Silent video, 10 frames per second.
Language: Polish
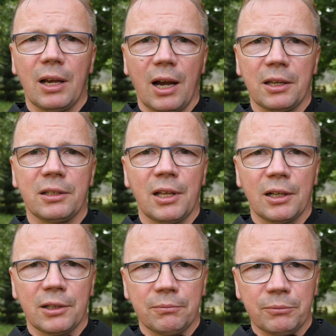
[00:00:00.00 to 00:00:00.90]
A
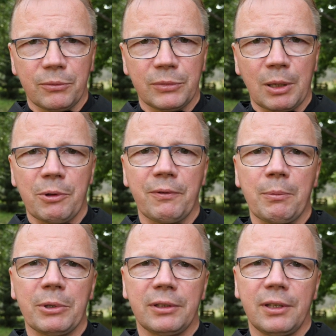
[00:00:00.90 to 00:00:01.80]
jednak
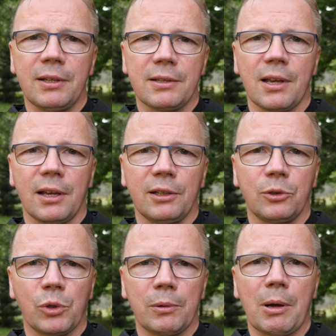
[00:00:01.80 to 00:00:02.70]
nabywamy tych cech,
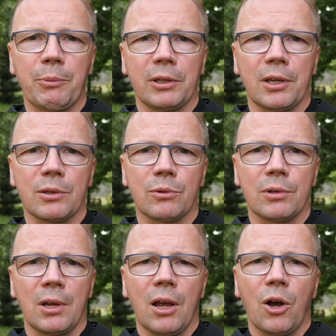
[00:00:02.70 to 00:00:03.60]
które ma Pan
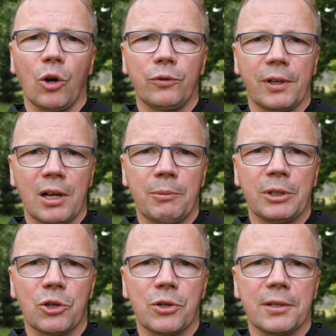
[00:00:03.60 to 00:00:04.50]
Jezus. Otwieramy
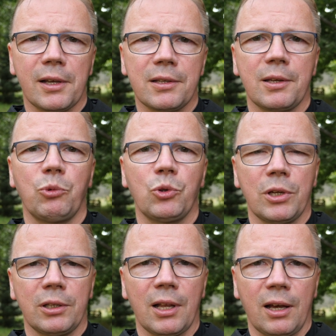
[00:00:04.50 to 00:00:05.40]
nasze serce
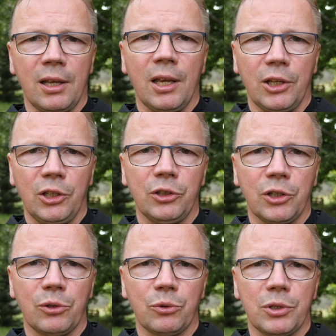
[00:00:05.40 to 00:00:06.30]
później dla
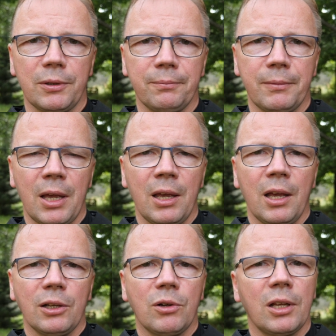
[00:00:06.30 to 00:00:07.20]
innych ludzi.
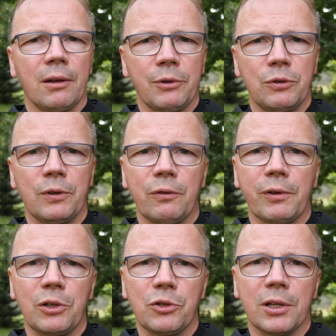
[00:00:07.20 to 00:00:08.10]
Kochani, a więc święty
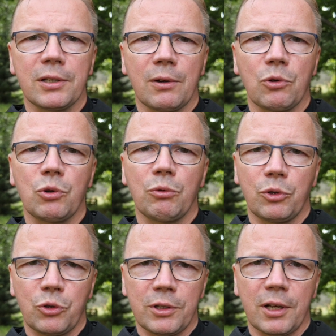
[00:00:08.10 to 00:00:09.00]
Franciszek założył
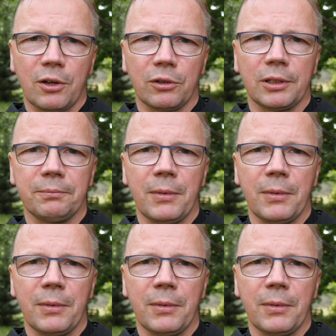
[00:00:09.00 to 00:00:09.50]
trzy zakony.